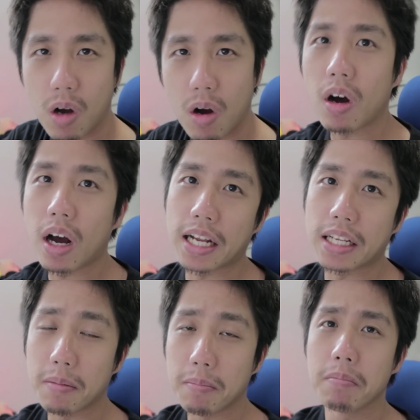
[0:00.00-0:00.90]
ก็อาจ
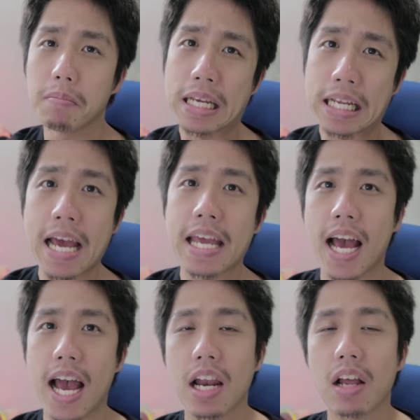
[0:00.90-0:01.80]
จะมีนัย
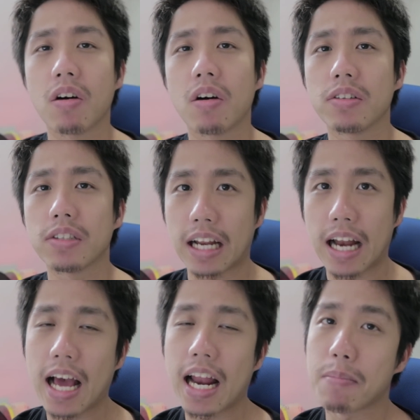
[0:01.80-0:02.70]
ยะแล้วก็สัญ
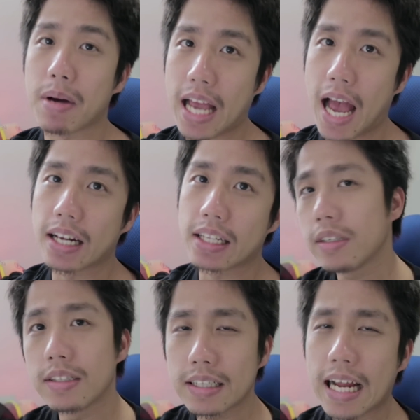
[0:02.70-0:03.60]
ลักษณ์อะไรบางอย่าง
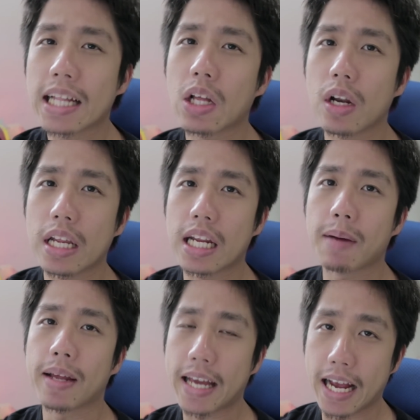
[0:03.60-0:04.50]
ซึ่งณตอนนี้นะ
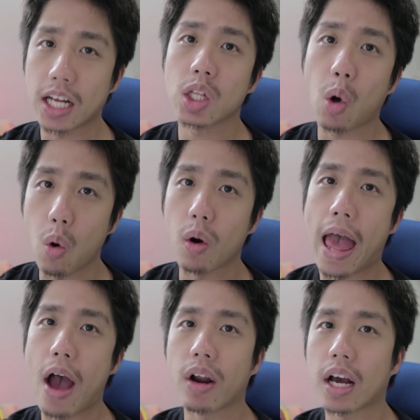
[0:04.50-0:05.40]
ครับนางเอกก็โต
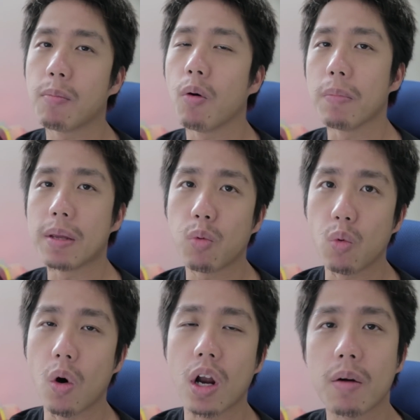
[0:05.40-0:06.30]
แล้วนะครับผมมี
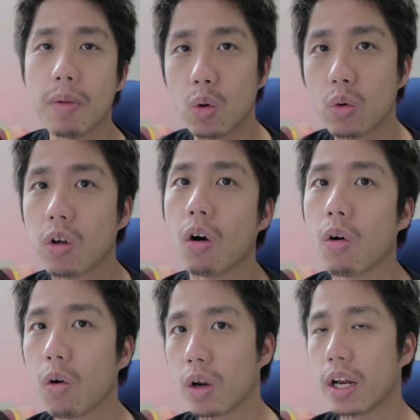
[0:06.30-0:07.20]
ผัวแล้วก็มีลูก
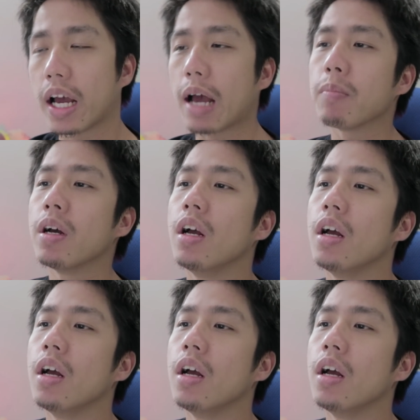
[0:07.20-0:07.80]
2คนนะครับ